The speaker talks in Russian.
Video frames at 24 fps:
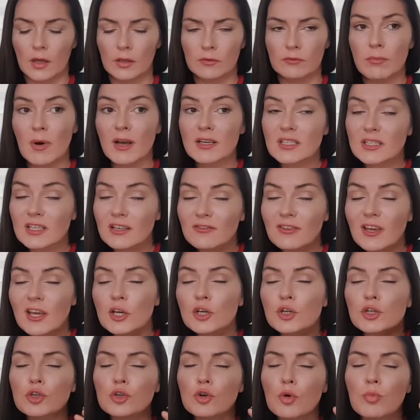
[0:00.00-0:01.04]
в Москве
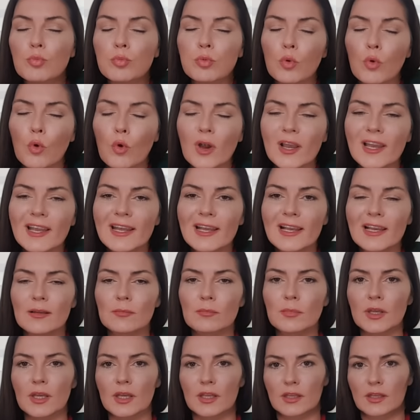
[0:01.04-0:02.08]
еще более или
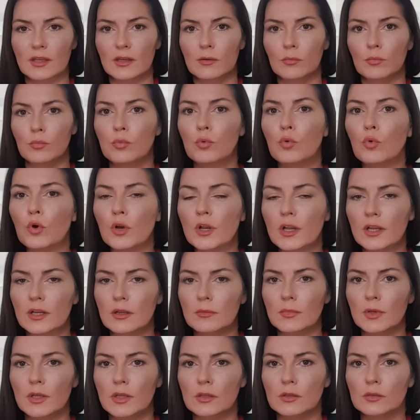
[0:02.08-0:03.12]
менее, более или
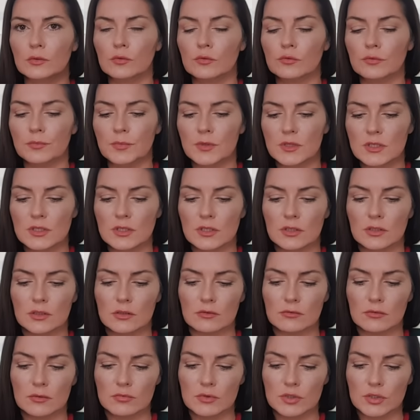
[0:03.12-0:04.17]
менее, но в Питере
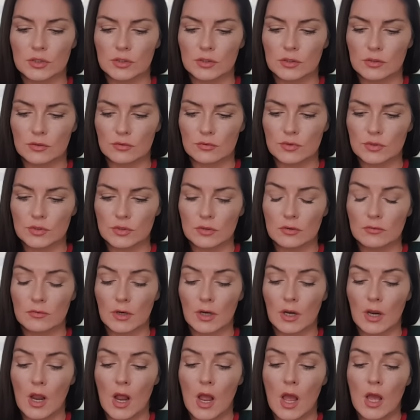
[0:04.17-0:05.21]
это вообще, короче
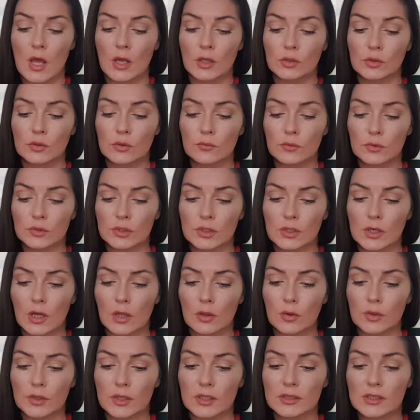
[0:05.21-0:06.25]
говоря. Ну вот,
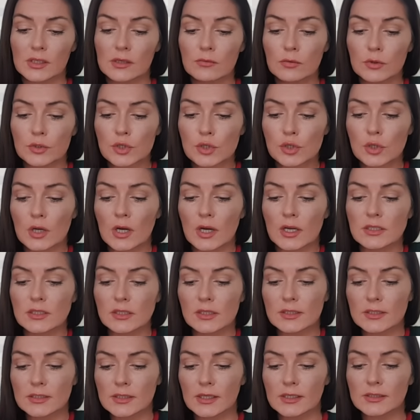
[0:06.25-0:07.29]
экология. Так вот, что я
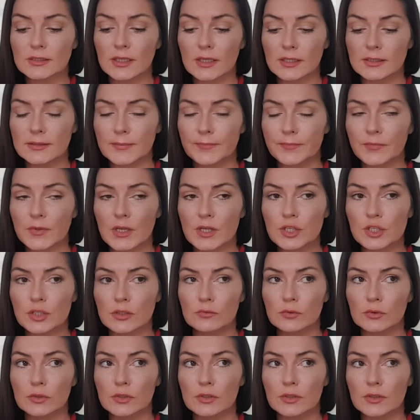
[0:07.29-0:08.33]
хотела сказать. Значит,
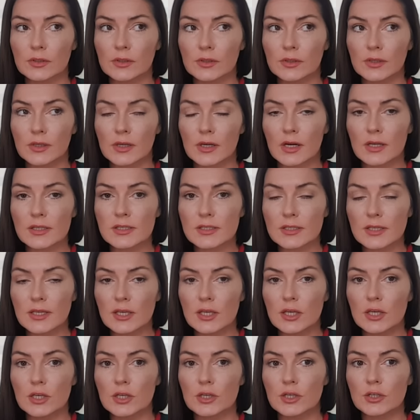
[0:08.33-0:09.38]
вот э,
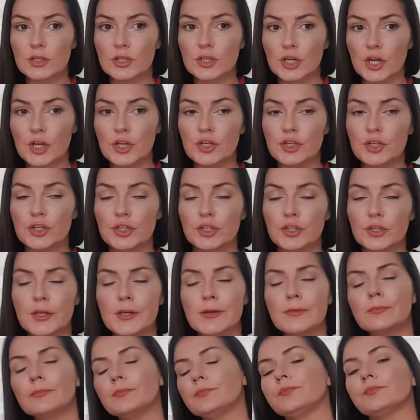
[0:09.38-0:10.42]
городские
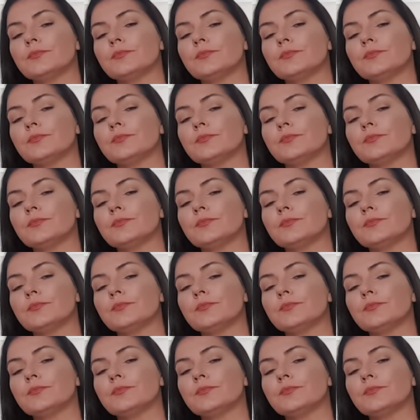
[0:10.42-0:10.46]
женщины,